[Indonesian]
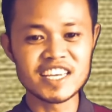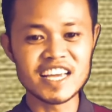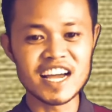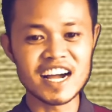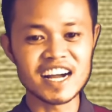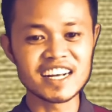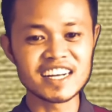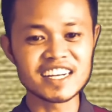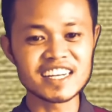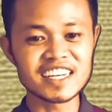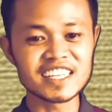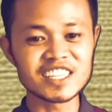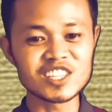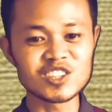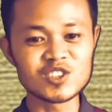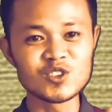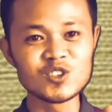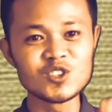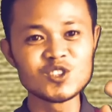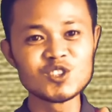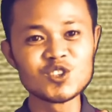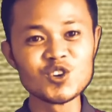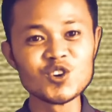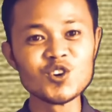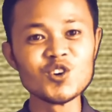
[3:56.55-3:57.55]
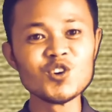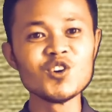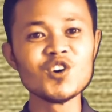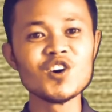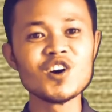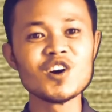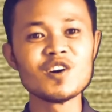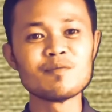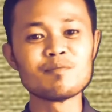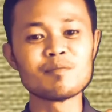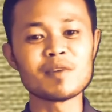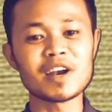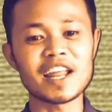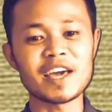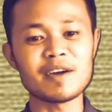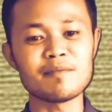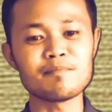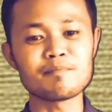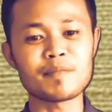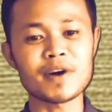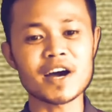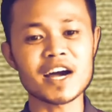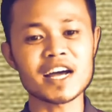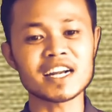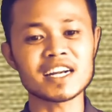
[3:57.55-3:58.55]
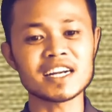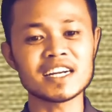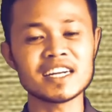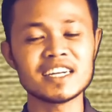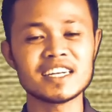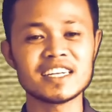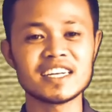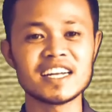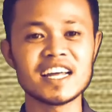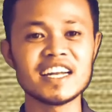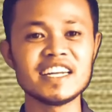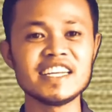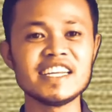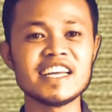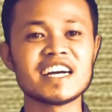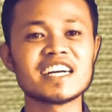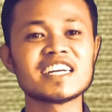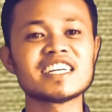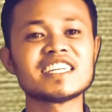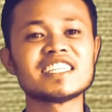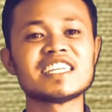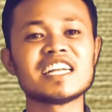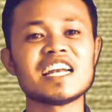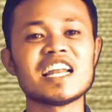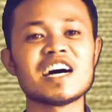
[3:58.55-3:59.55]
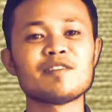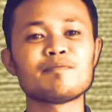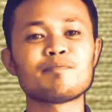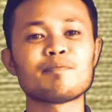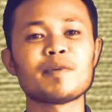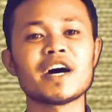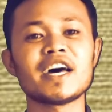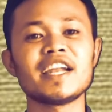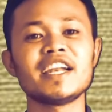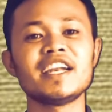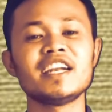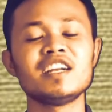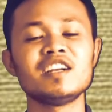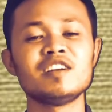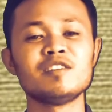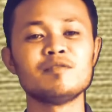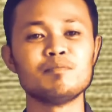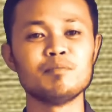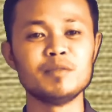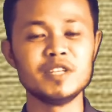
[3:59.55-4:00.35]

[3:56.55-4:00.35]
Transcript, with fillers: yang ketujuh melempar, dan yang kedelapan